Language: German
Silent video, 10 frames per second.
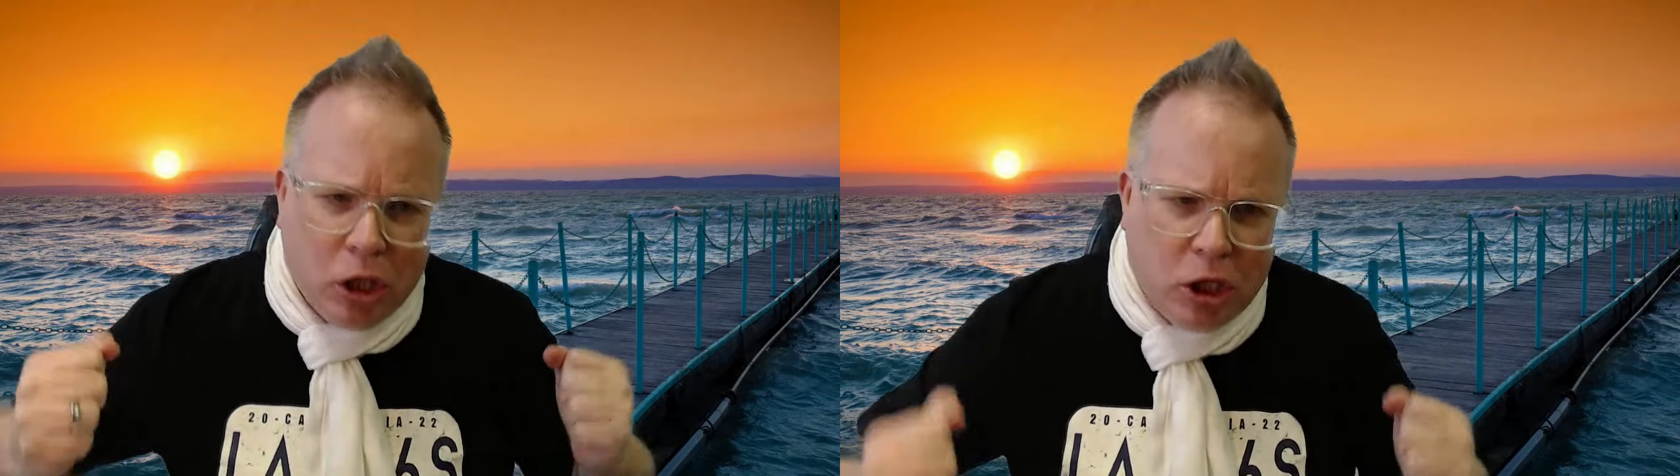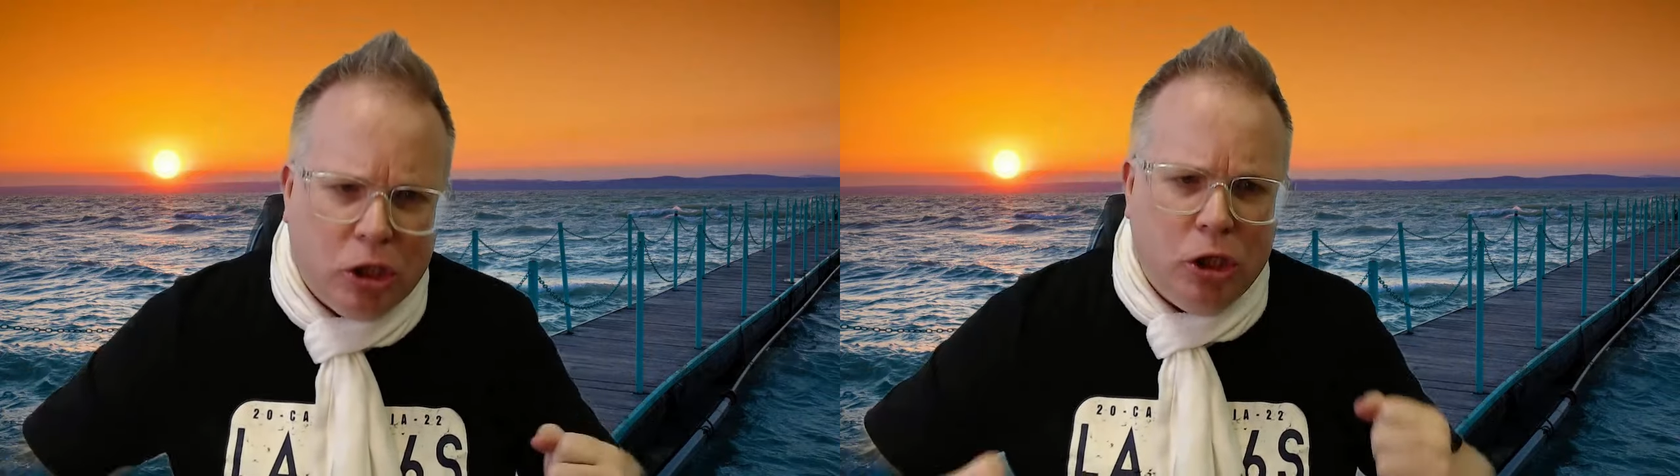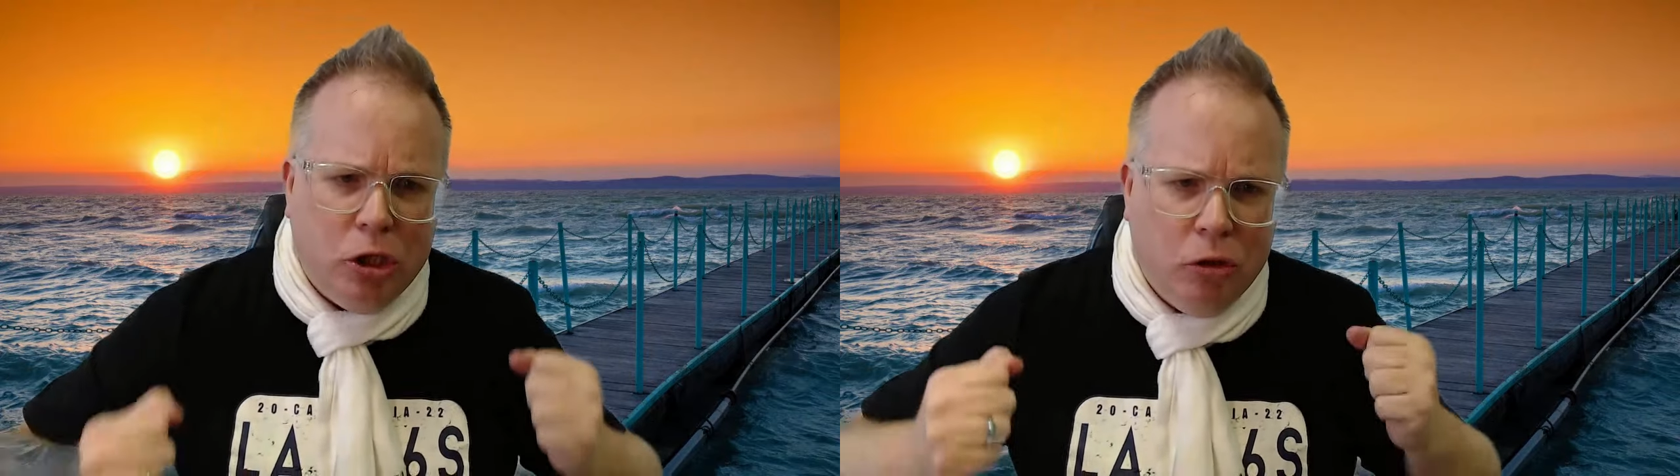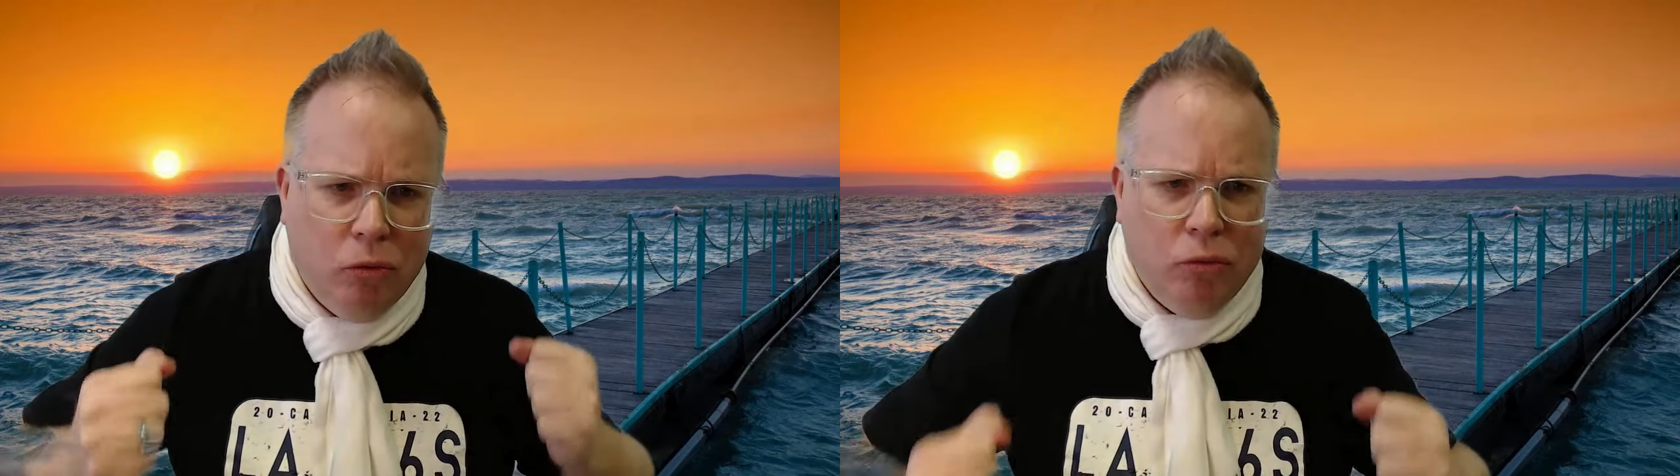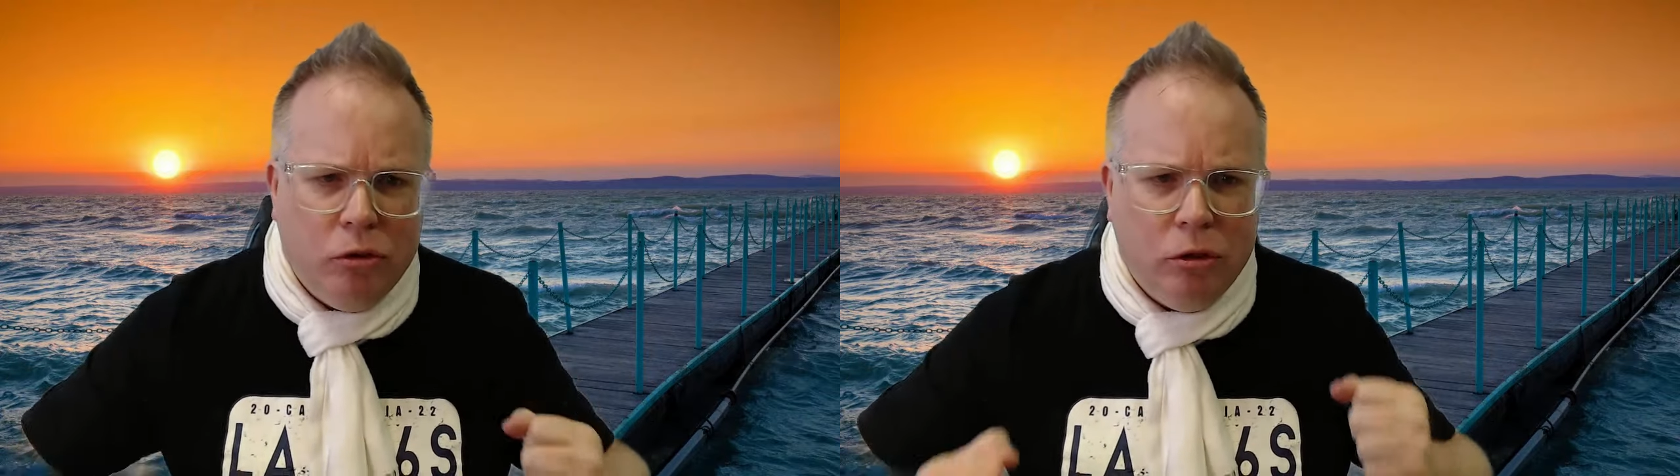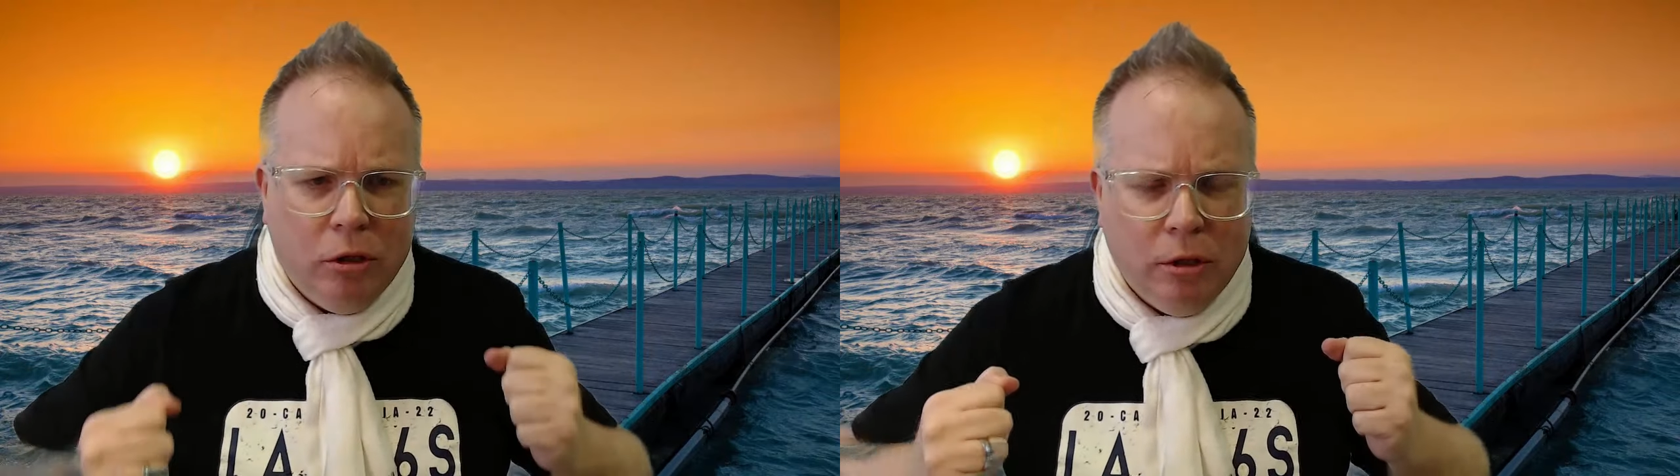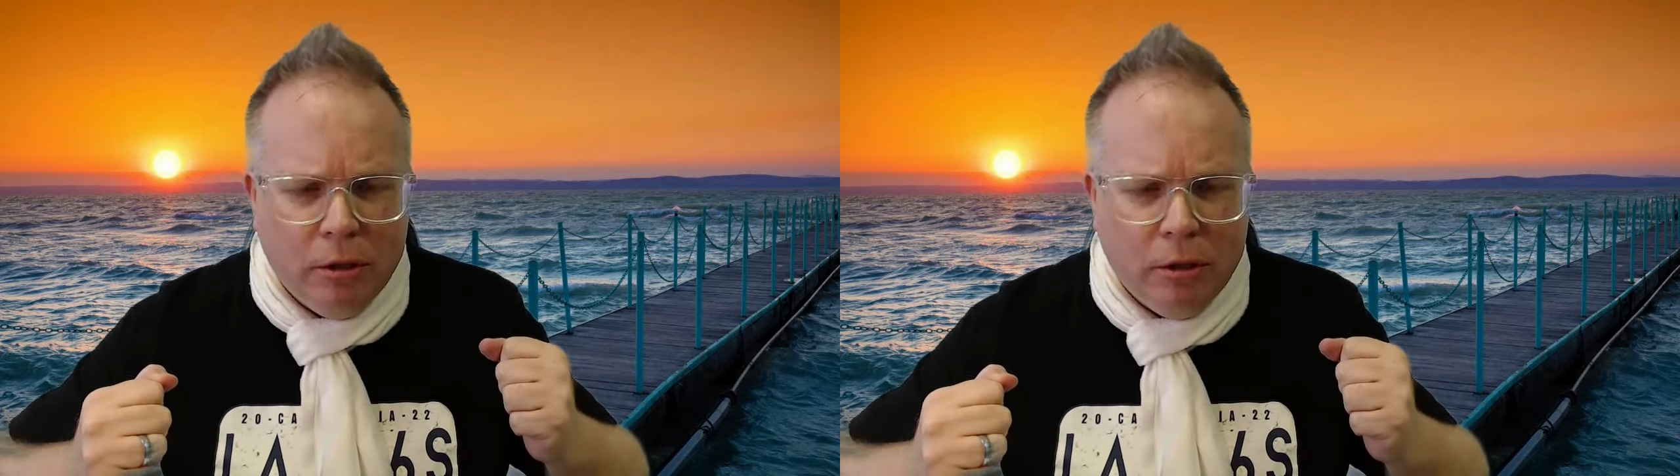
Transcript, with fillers: richtig gute